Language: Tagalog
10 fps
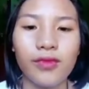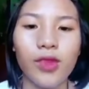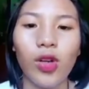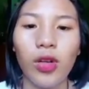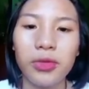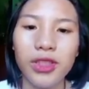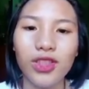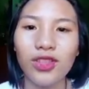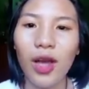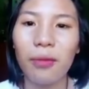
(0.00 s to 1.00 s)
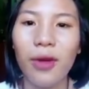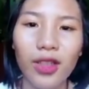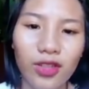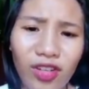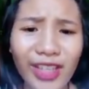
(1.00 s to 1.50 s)
Oh, labas yung
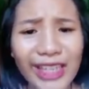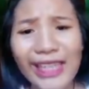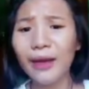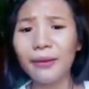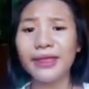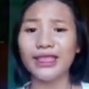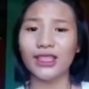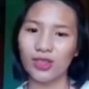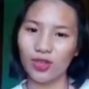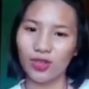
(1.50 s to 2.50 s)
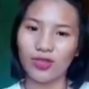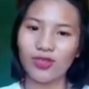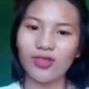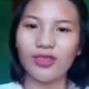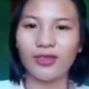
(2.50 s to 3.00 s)
tapang nyo. Ilabas nyo.
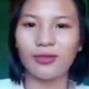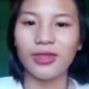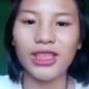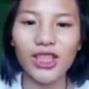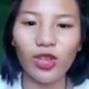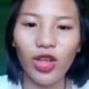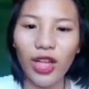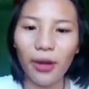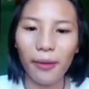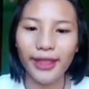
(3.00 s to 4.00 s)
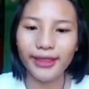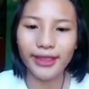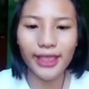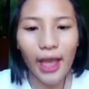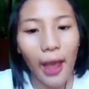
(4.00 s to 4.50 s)
Ba't di nyo ilabas?
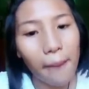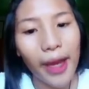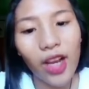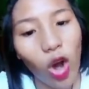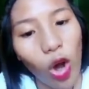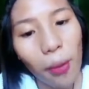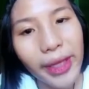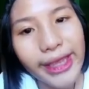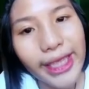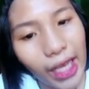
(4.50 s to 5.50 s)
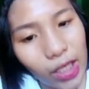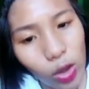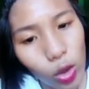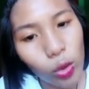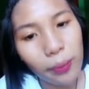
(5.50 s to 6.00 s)
Mag-comment
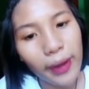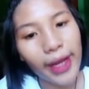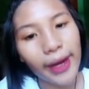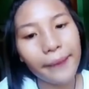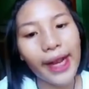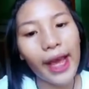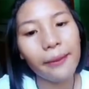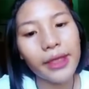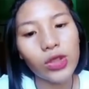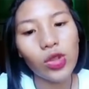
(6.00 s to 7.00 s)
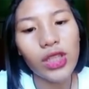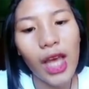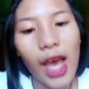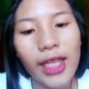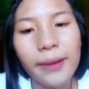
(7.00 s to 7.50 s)
kayo para malaman nyo
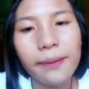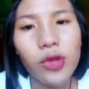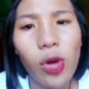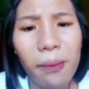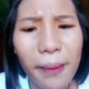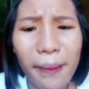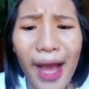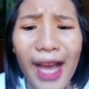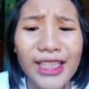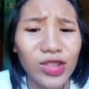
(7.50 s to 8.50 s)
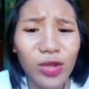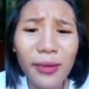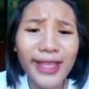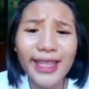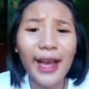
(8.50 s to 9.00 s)
nahanap nyo. Ang papangit nyo
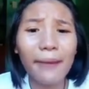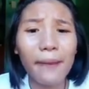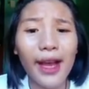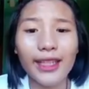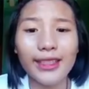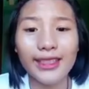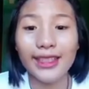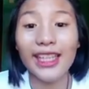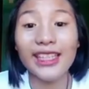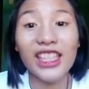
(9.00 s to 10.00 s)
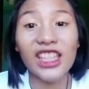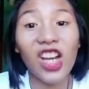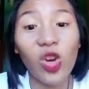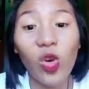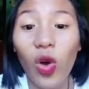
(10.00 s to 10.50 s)
mga taga Pangasinan. Hindi
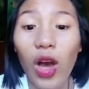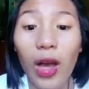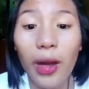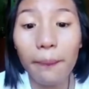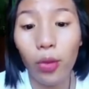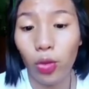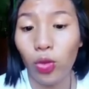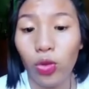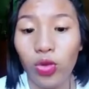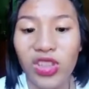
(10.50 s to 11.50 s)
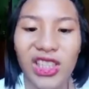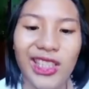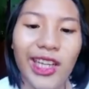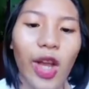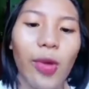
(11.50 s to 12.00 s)
kayo gwapo.
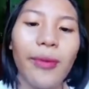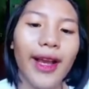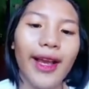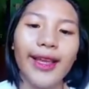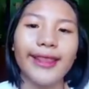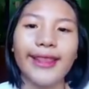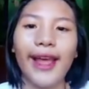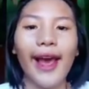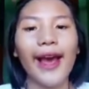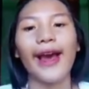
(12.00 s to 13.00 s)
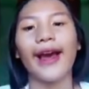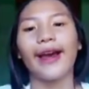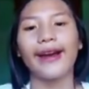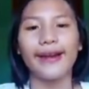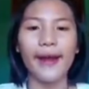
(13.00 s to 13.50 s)
Hindi kayo magaganda.
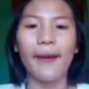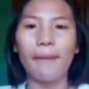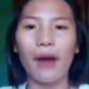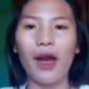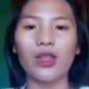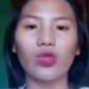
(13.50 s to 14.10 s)
Mga